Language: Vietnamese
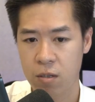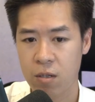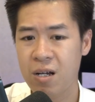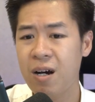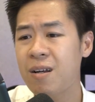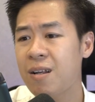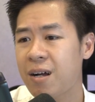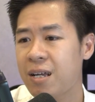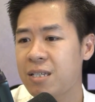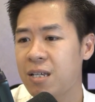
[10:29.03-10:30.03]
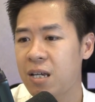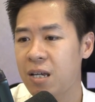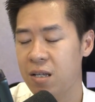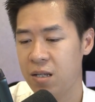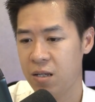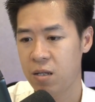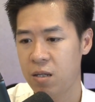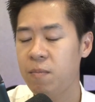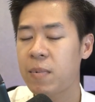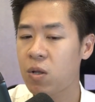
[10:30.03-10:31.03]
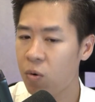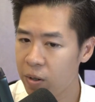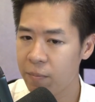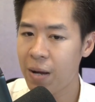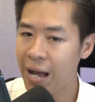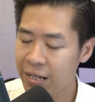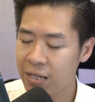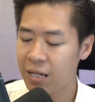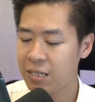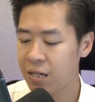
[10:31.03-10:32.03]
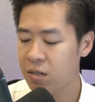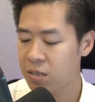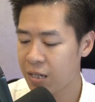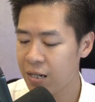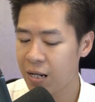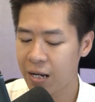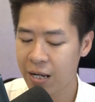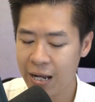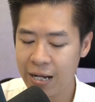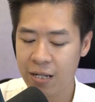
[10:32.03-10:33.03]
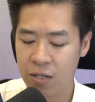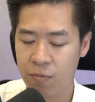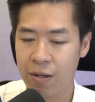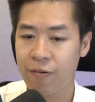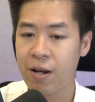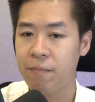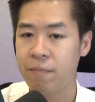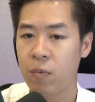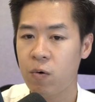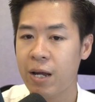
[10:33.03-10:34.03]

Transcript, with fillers: Girl là cái gì? Nhưng mà thôi, mai thì thầy sẽ hướng dẫn là cái cách để chúng ta phát âm, ok